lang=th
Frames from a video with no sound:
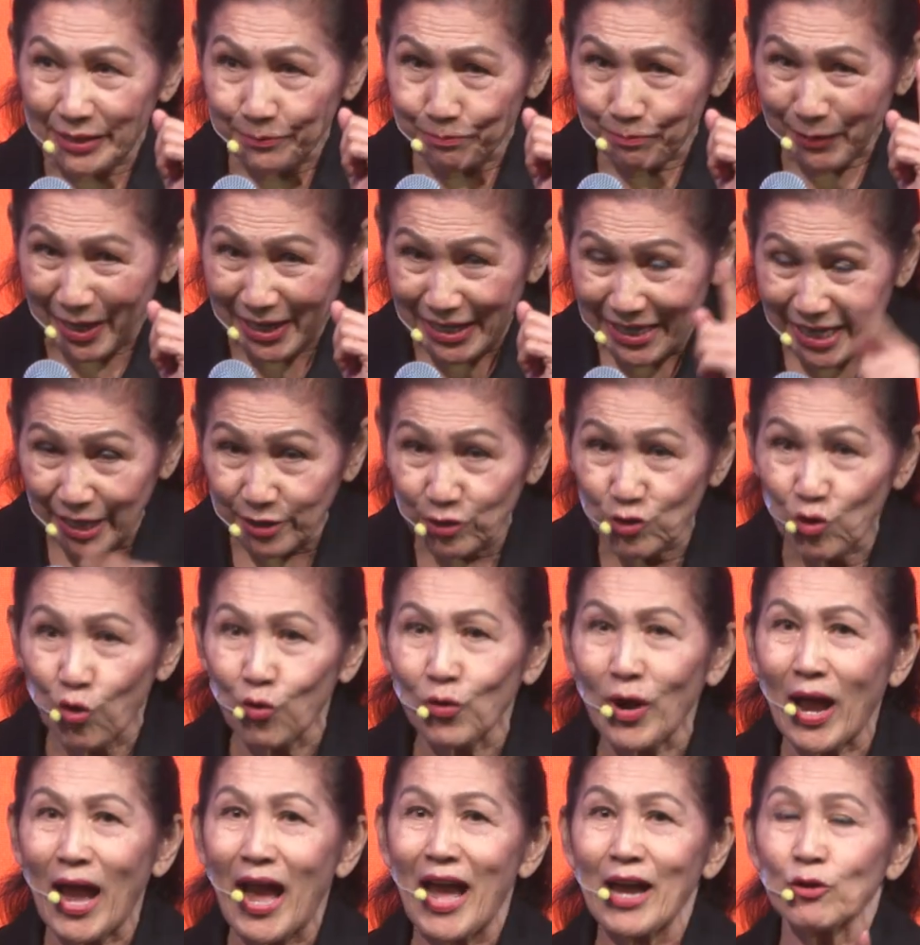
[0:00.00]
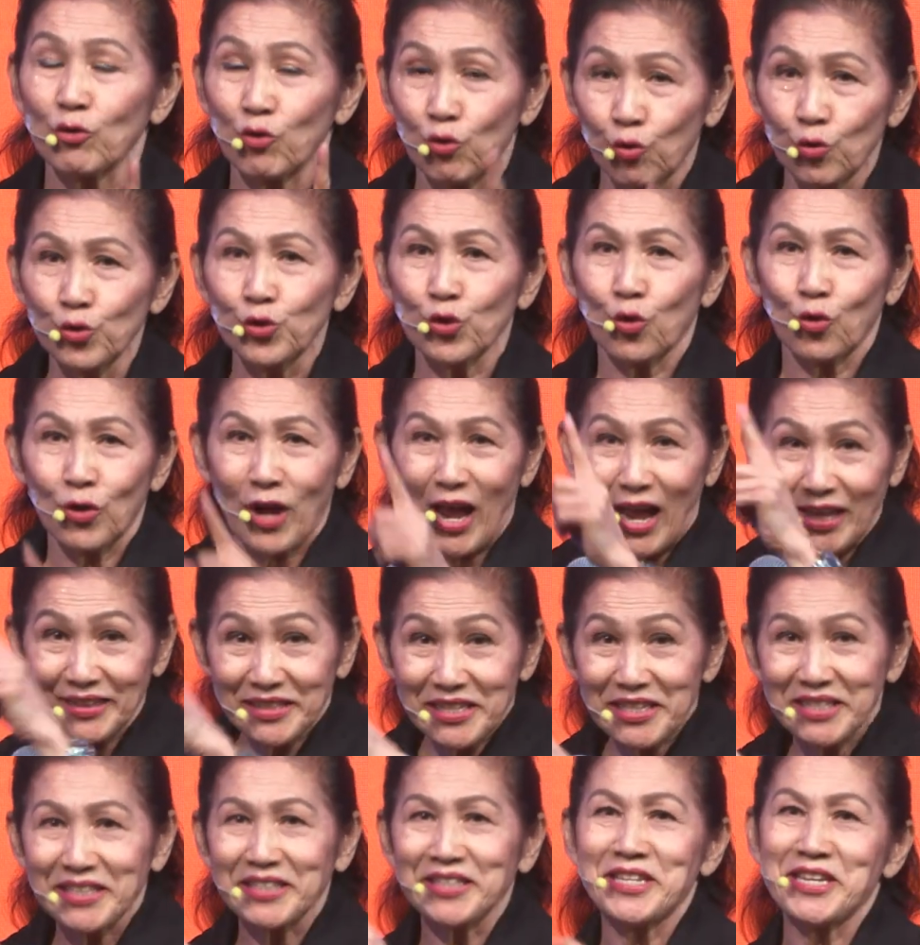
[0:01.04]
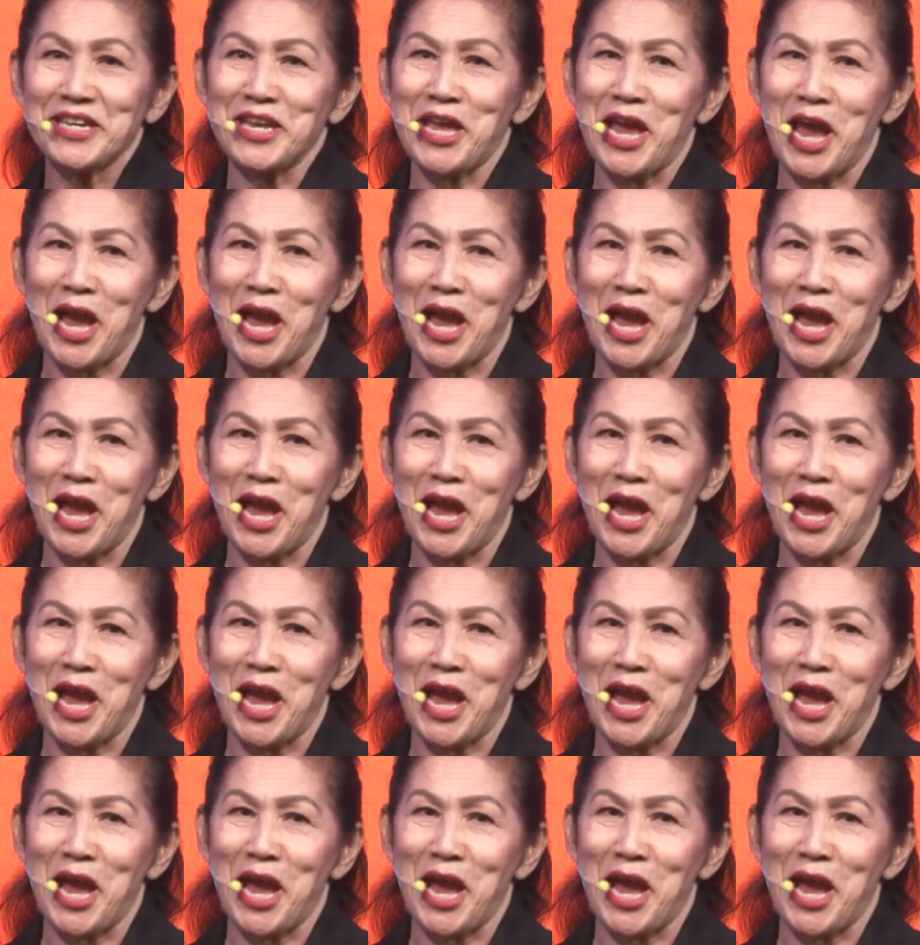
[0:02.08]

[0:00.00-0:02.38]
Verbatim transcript: ไปเรียนโยคะครูโยคะที่อินเดีย